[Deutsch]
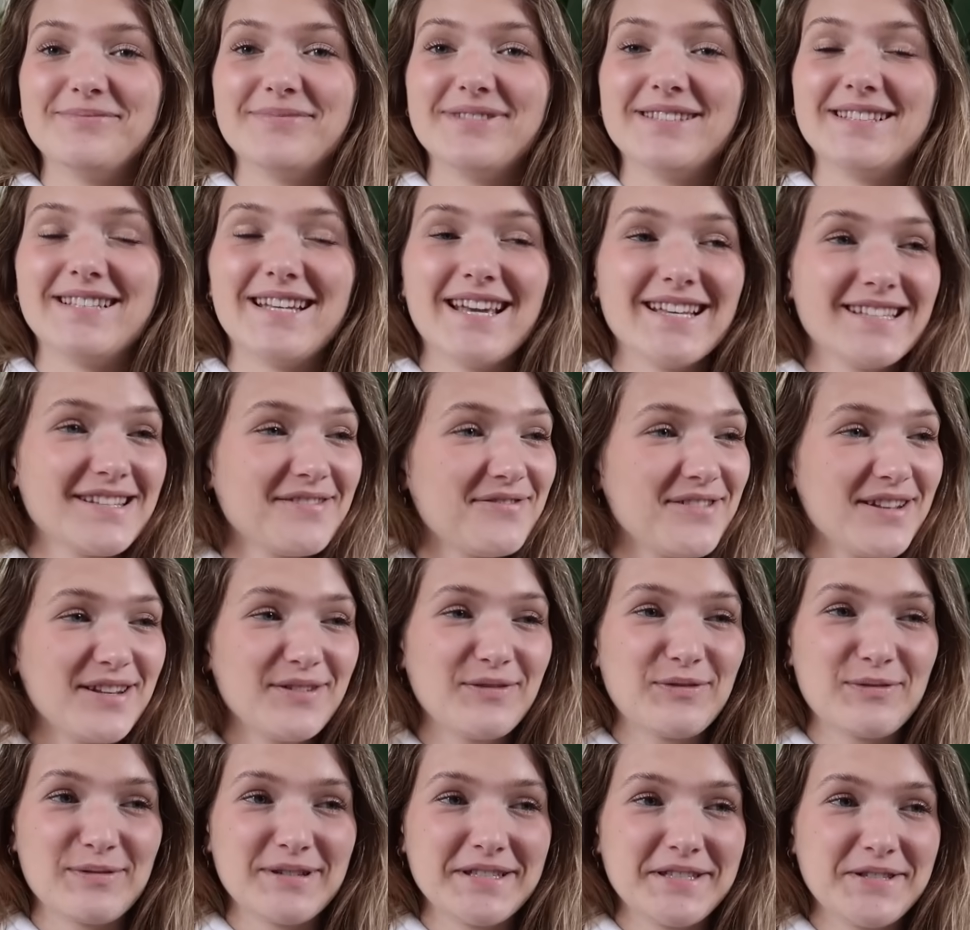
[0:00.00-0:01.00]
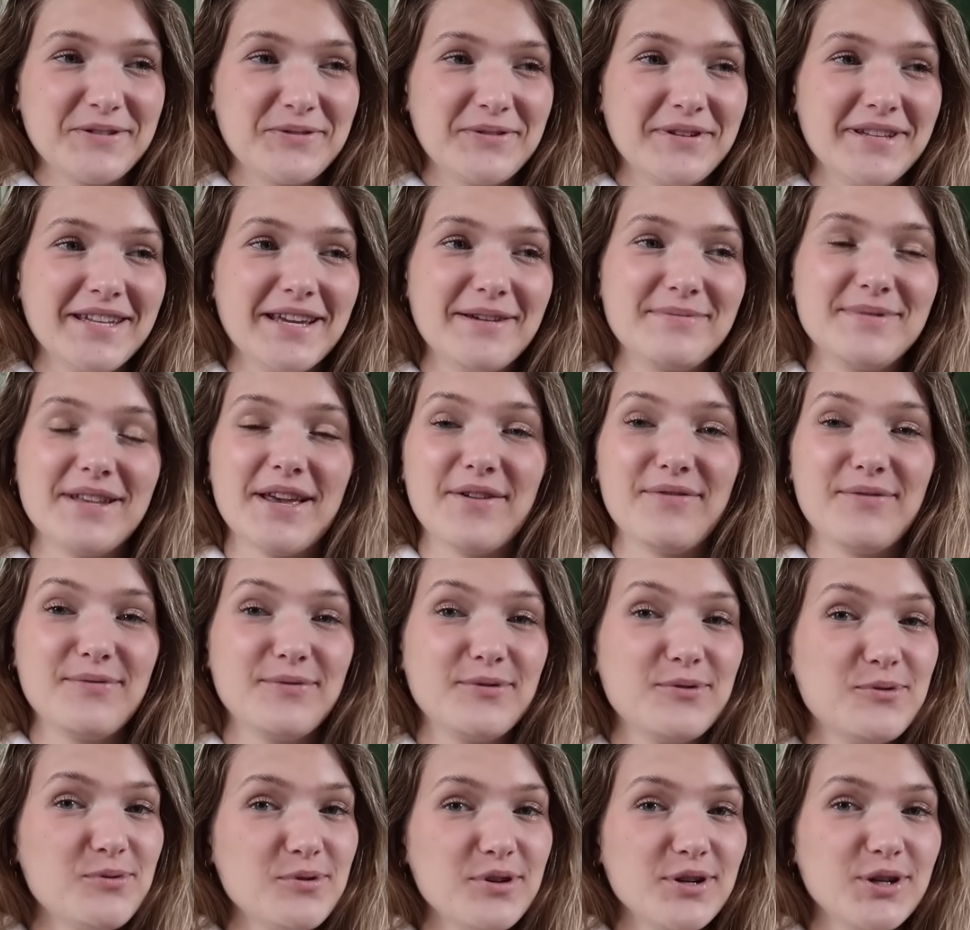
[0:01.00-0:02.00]
Sehr, sehr viele Informationen. Ich habe sehr
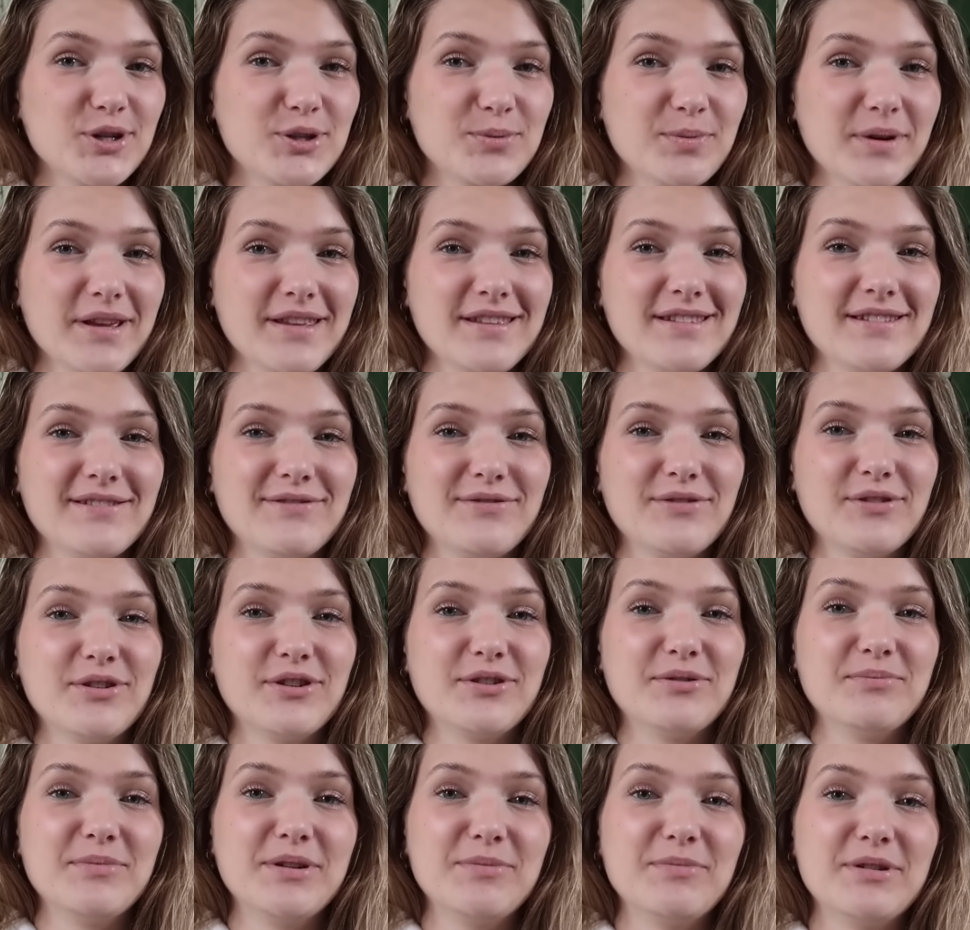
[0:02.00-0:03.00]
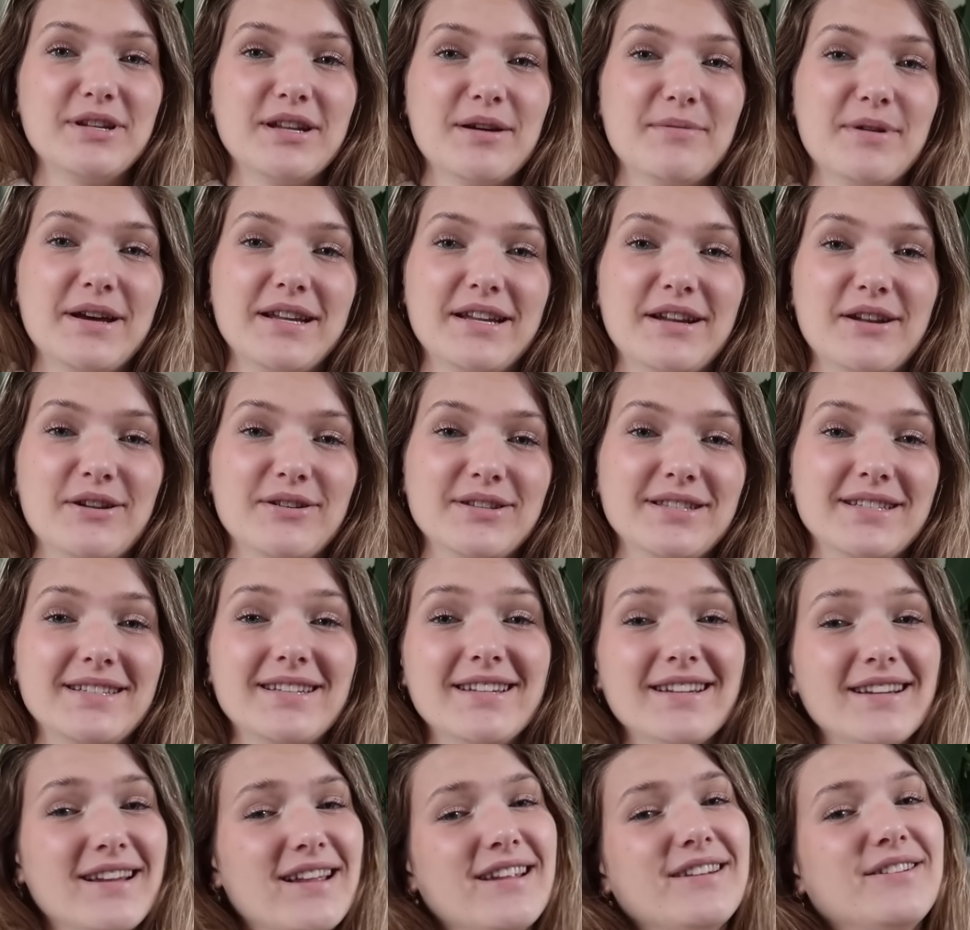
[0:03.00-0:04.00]
coole Gespräche geführt mit Mitarbeitern aus den
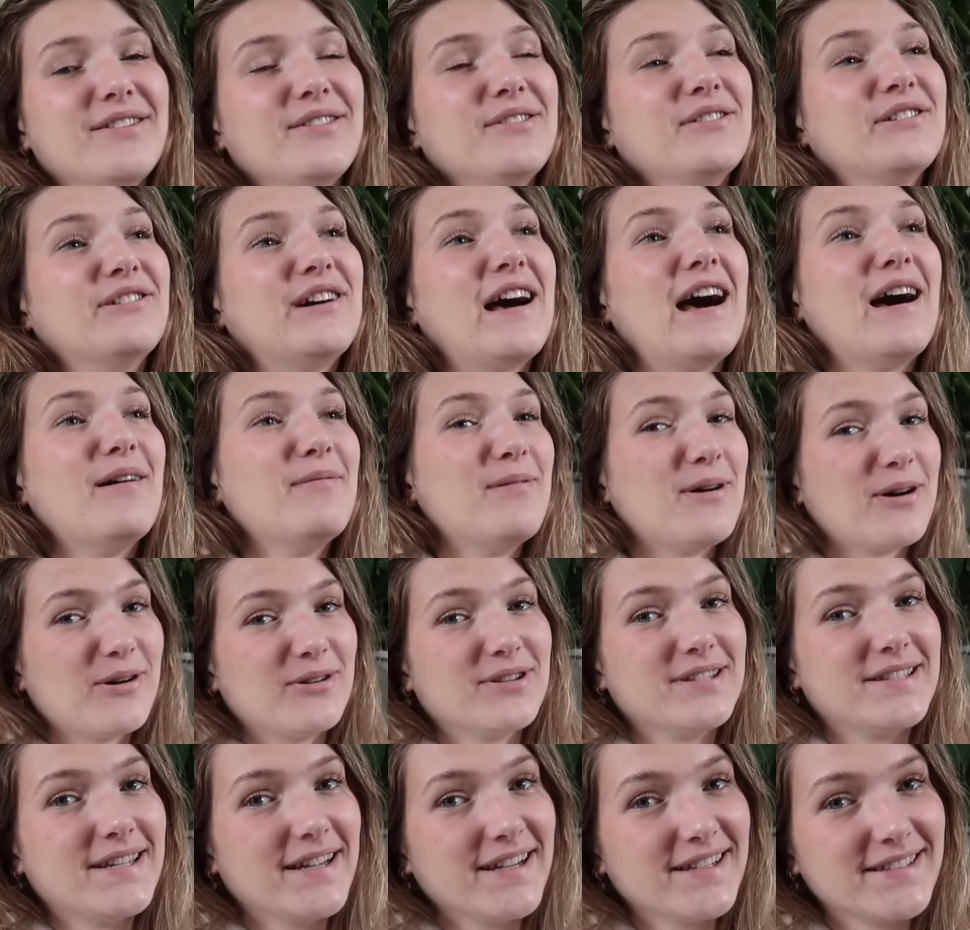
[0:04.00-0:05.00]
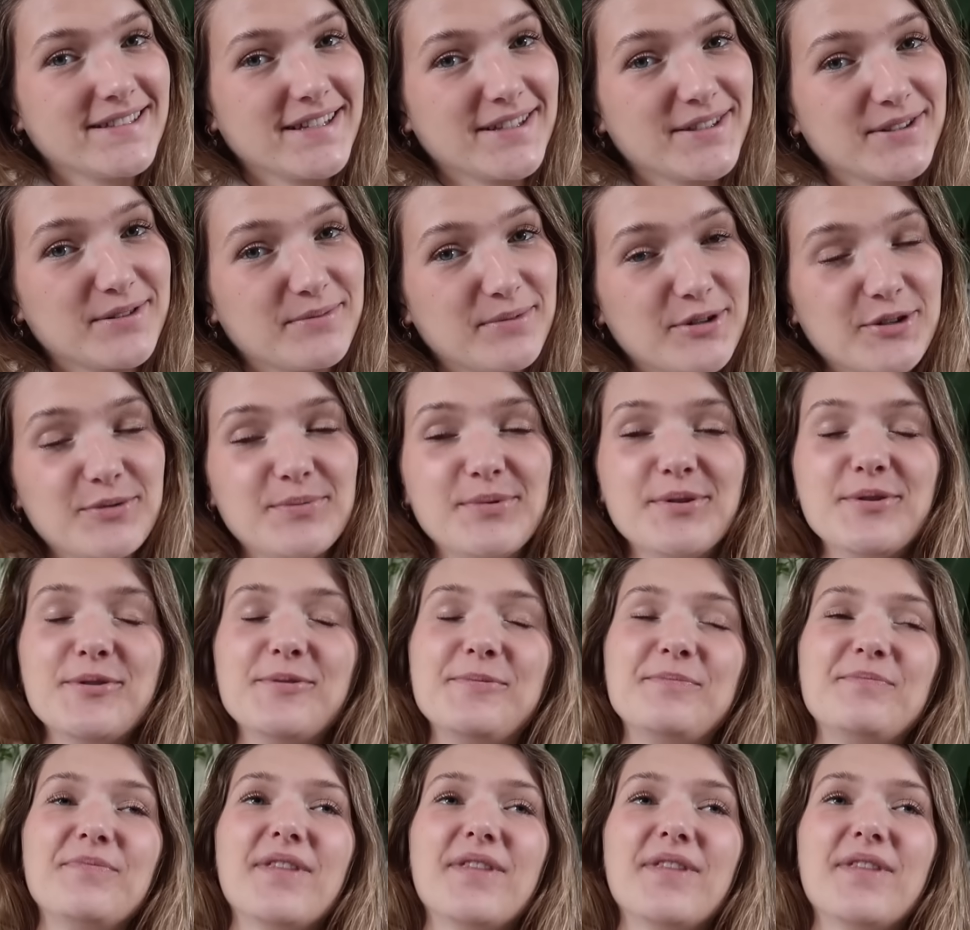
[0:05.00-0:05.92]
Niederlanden, aber auch aus Texas zum Beispiel.